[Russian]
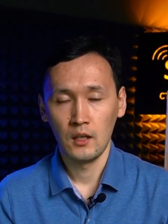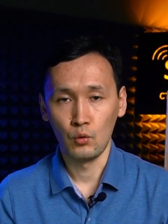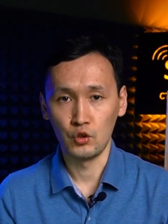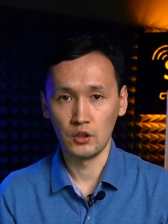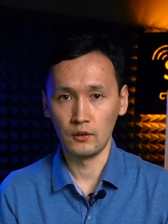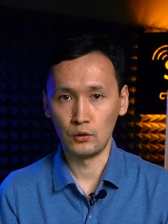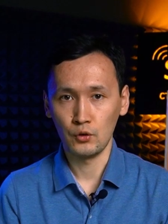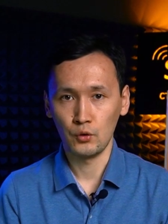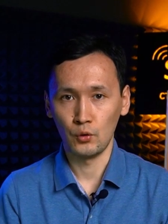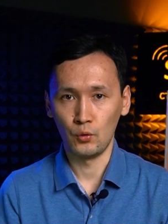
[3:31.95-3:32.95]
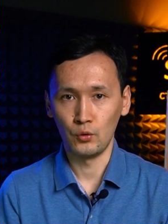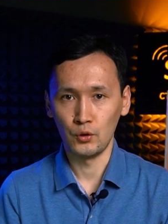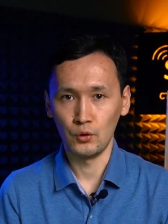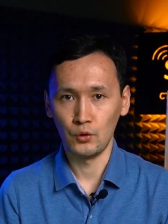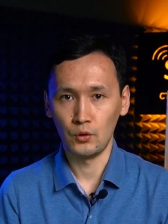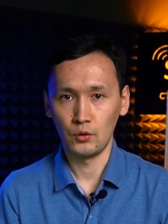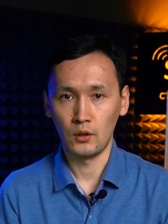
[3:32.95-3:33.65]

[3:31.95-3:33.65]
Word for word: учитывая то, что у нее